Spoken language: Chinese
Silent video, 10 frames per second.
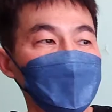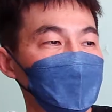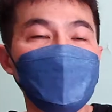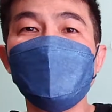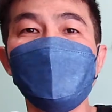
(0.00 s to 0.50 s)

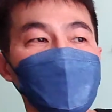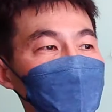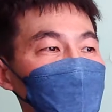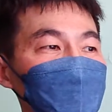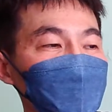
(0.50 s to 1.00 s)
里面有
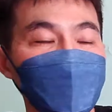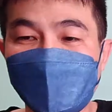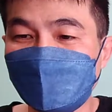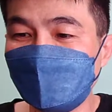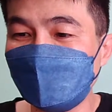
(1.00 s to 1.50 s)
关退
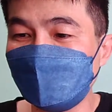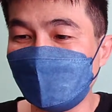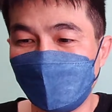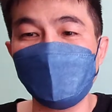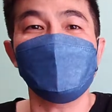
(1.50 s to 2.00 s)
场机制
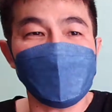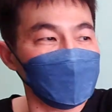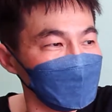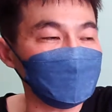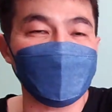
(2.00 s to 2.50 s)
里面
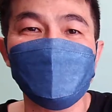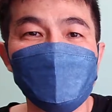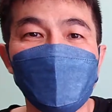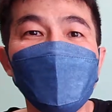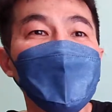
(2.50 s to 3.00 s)
哪一条
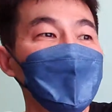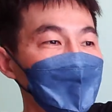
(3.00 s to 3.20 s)
说